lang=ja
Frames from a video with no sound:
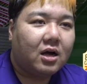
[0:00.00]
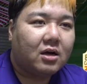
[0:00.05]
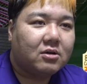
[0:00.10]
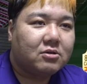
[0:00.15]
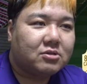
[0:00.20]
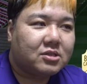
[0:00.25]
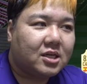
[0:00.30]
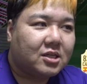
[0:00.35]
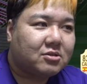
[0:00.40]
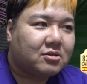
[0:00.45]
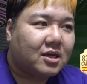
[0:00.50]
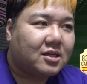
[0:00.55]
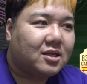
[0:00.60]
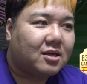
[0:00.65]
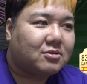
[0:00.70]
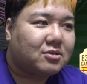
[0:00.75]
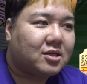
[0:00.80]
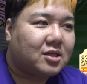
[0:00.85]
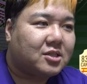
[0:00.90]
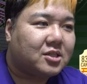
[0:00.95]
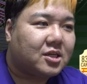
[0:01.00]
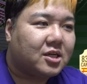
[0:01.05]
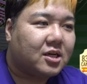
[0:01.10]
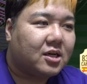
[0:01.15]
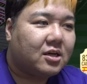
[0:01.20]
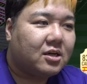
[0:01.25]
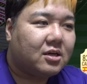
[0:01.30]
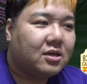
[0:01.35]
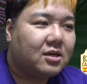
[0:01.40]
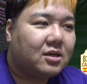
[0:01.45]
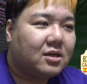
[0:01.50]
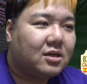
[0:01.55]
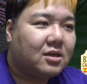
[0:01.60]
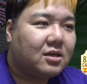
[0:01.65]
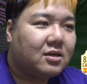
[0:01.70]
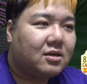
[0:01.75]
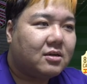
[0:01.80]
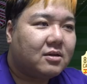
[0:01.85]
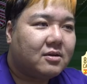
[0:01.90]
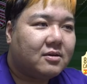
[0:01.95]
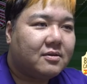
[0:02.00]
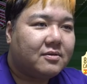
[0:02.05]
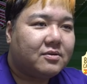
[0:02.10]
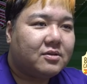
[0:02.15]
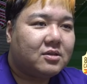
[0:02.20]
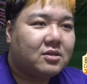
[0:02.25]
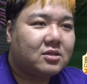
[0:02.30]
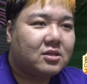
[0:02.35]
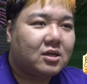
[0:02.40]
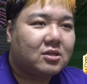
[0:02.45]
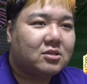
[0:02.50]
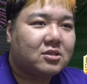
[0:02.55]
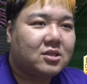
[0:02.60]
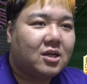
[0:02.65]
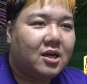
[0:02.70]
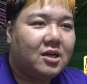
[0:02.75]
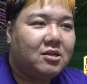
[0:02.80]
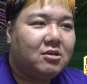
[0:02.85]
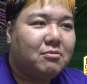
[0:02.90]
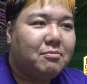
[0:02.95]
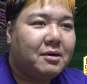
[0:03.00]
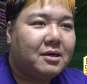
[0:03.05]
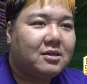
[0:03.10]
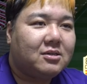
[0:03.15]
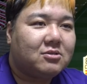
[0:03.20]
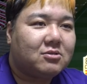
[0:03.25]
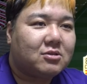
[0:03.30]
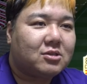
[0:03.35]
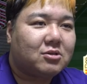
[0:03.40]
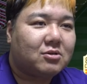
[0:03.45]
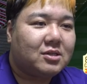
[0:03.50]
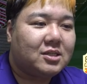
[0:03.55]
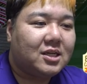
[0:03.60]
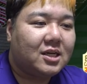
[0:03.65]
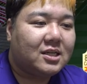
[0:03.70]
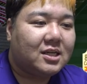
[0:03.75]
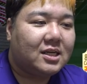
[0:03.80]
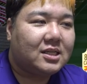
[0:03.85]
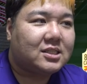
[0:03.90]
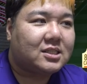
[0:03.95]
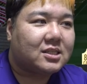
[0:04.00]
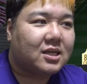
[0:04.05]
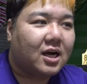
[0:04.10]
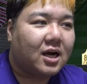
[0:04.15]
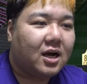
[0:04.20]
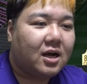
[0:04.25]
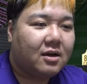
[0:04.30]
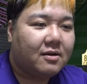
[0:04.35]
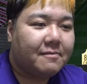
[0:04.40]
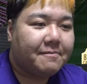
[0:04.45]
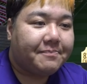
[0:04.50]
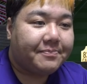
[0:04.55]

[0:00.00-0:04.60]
うるさいぞ携帯のくせに。あ、サイドバックの人いらないしな。